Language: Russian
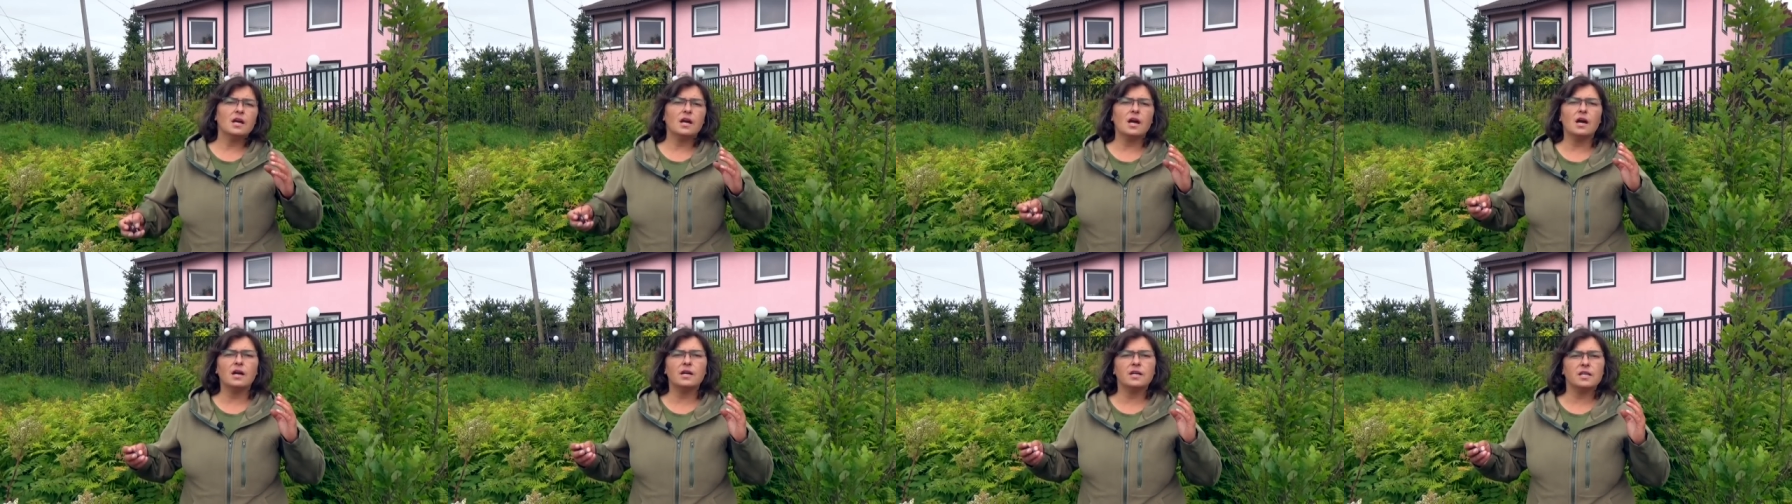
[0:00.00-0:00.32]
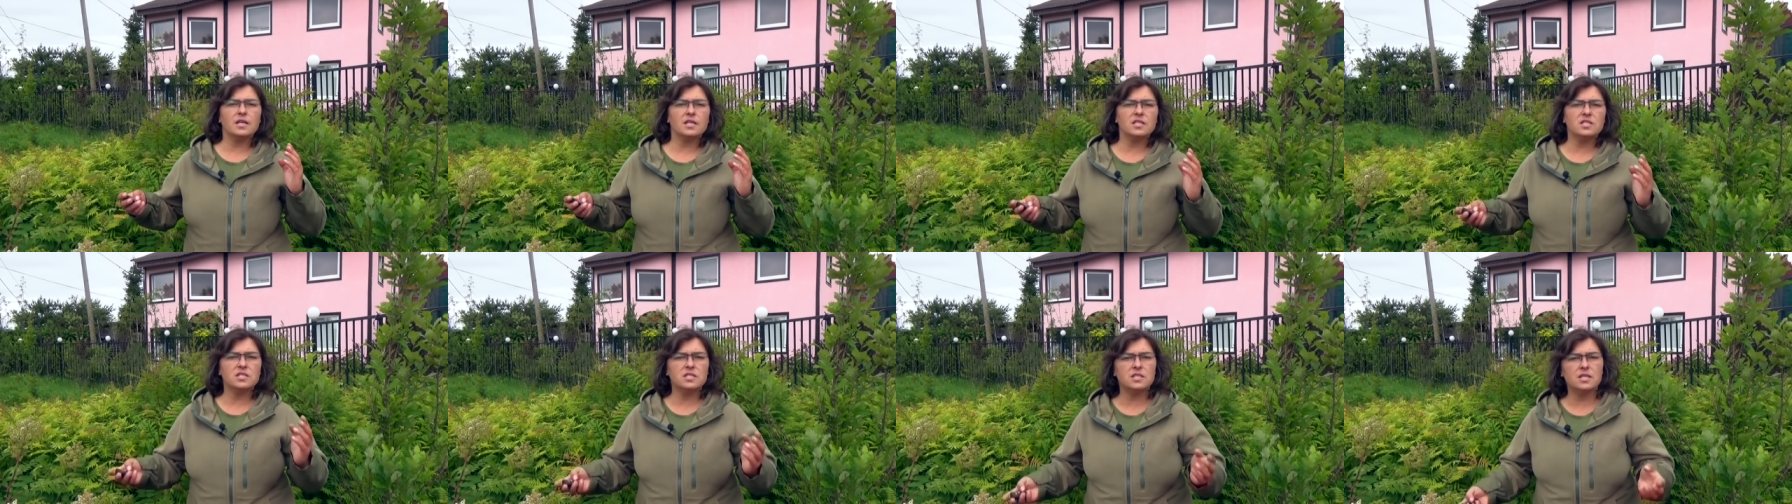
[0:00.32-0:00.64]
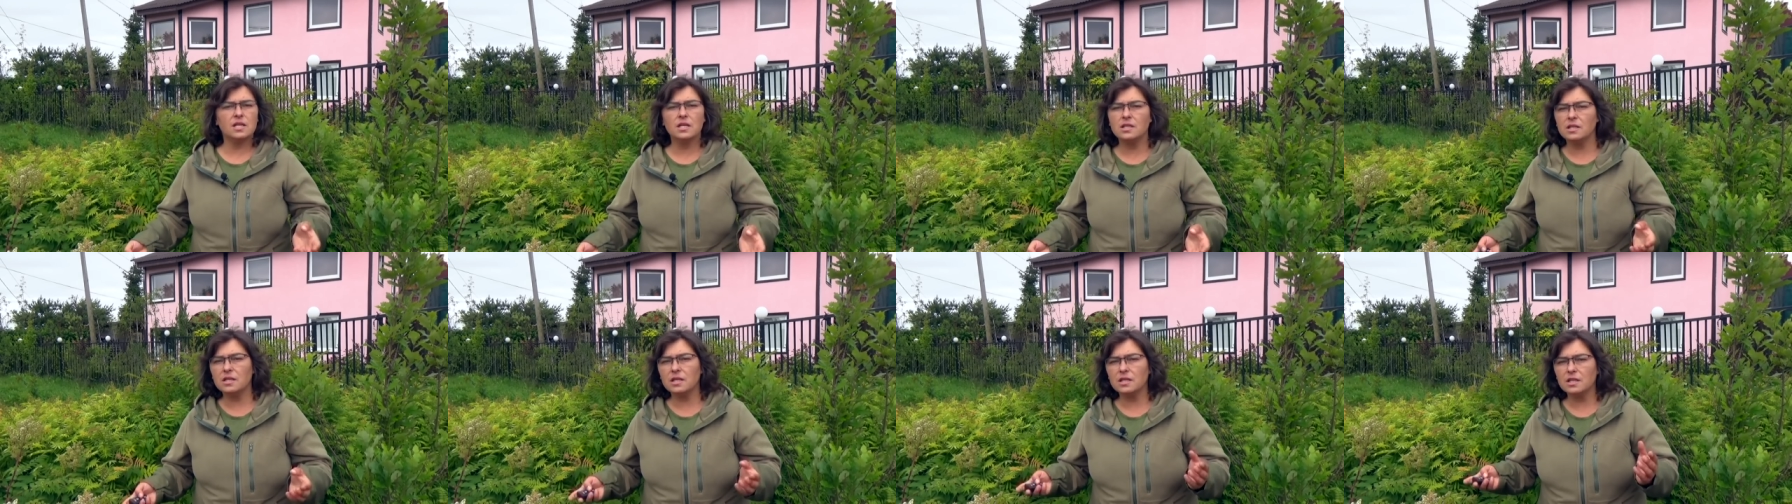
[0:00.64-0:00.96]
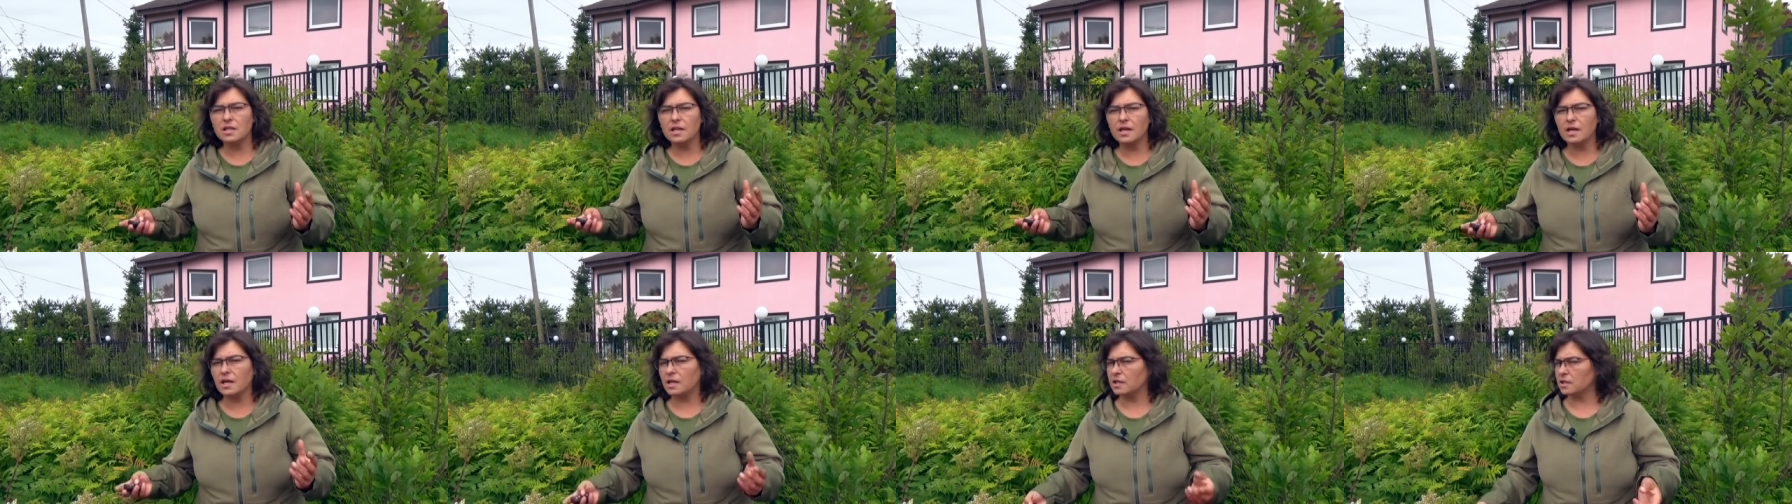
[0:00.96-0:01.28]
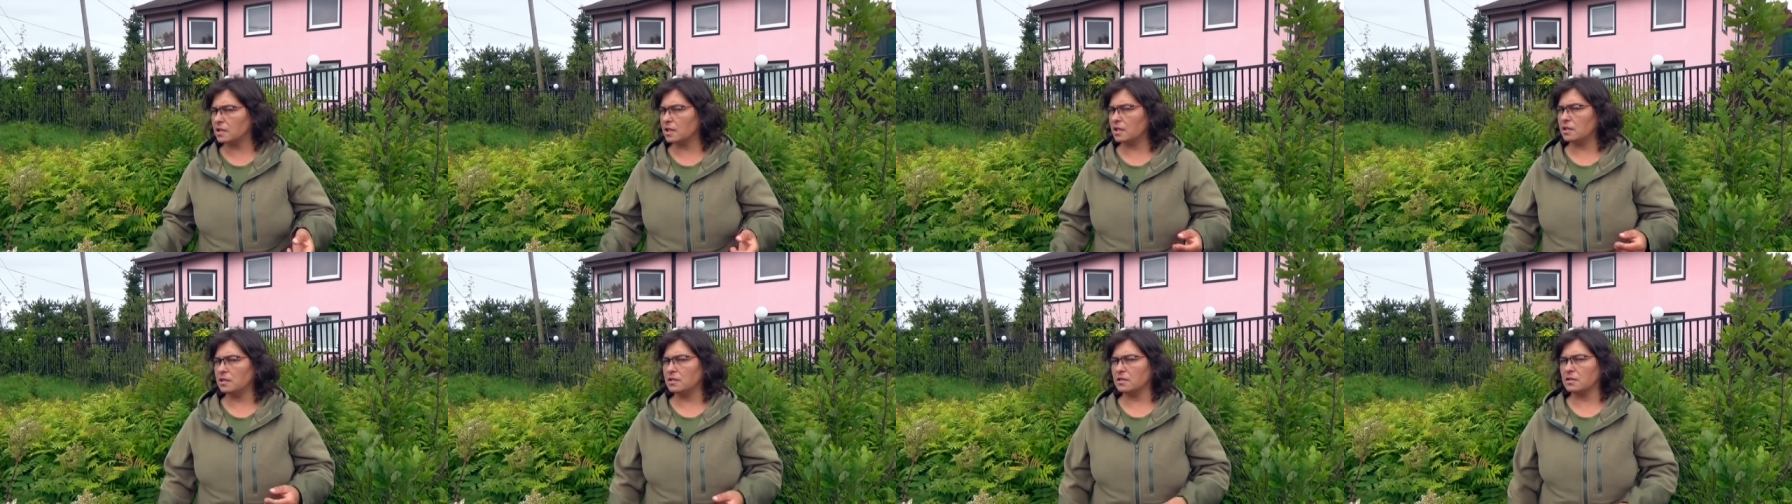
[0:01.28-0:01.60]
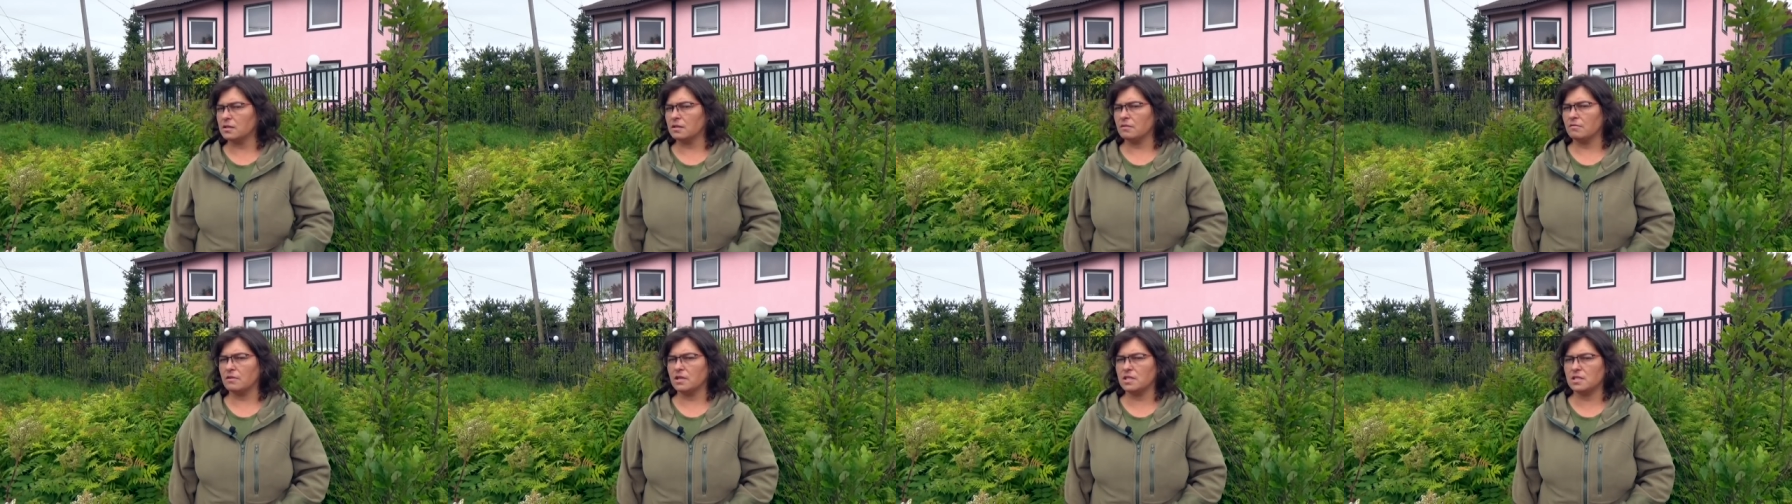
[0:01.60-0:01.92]
как растение для
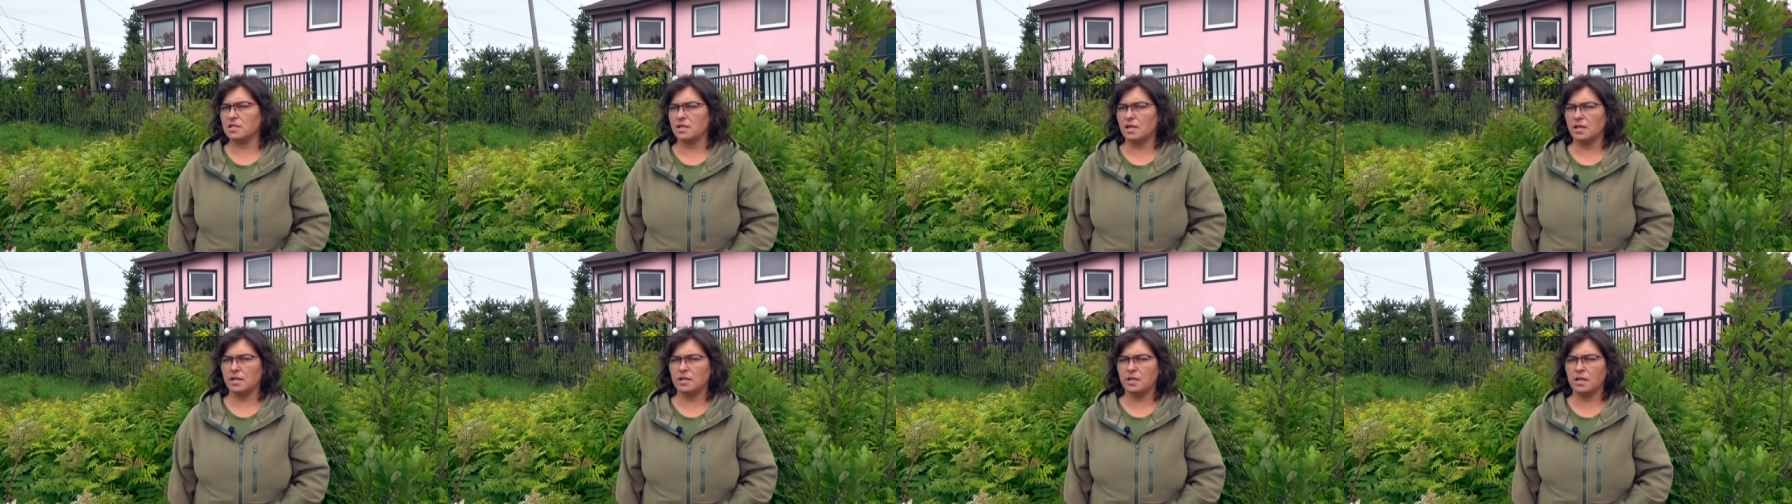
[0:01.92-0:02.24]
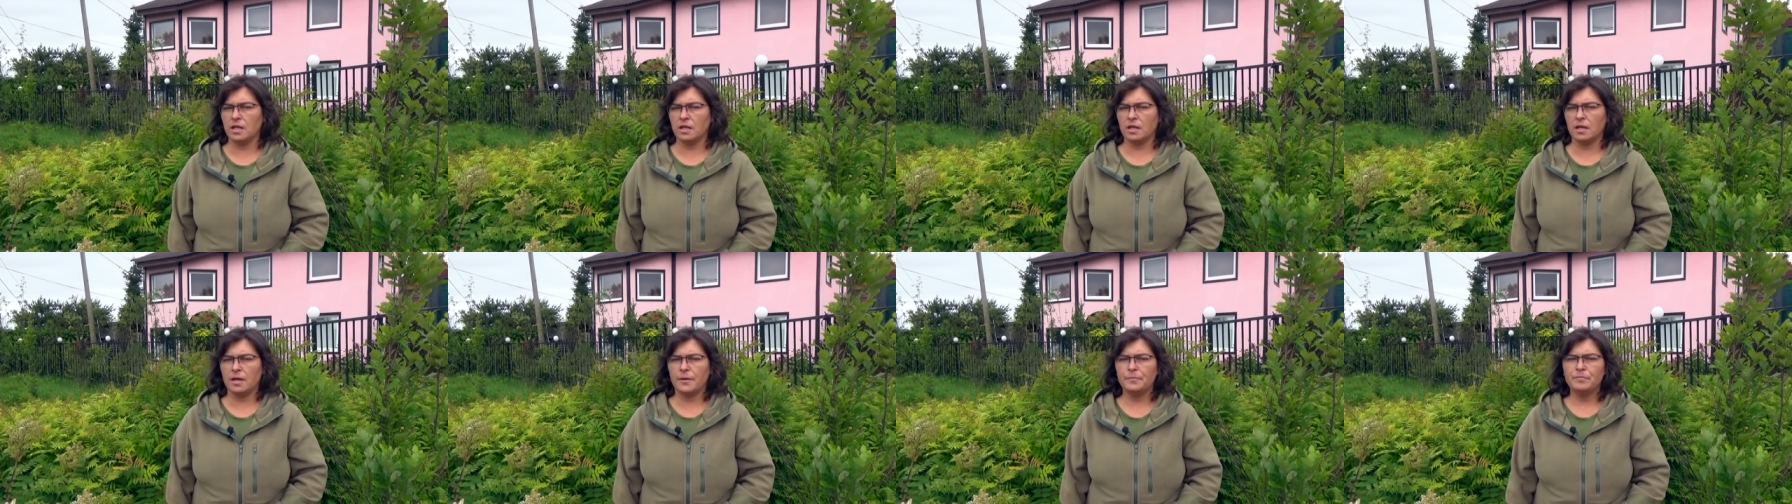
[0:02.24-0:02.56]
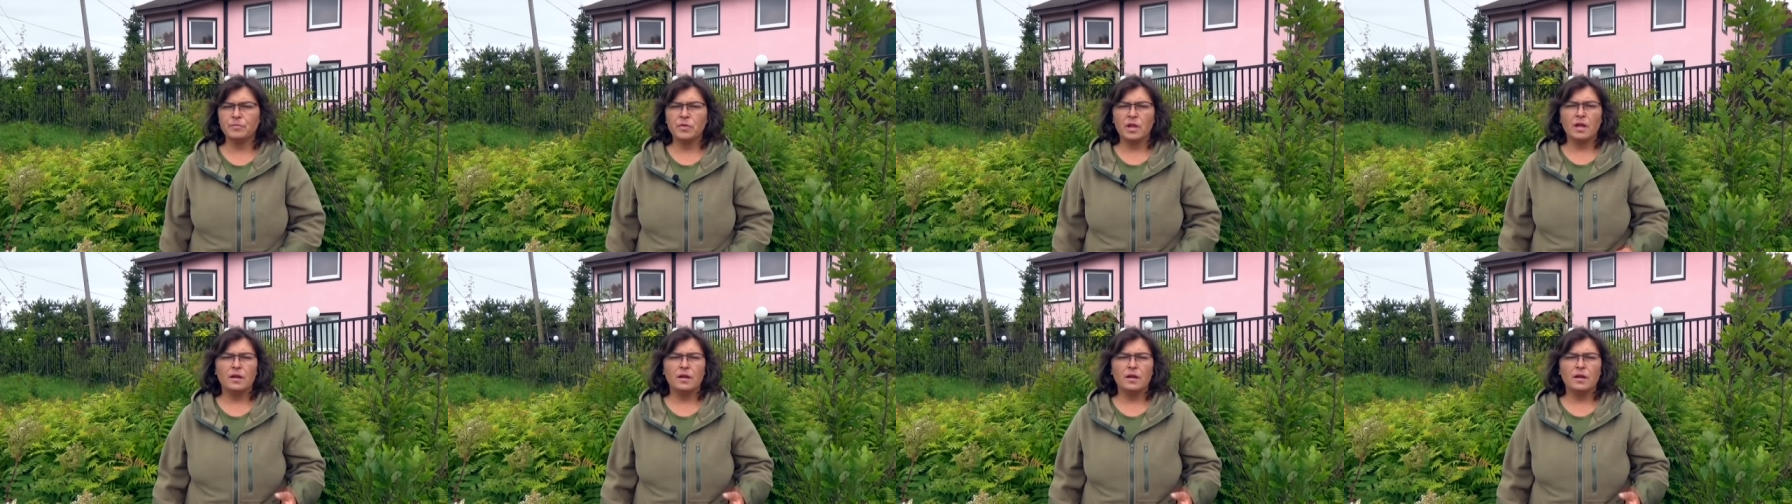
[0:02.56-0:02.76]
контейнерного озеленения.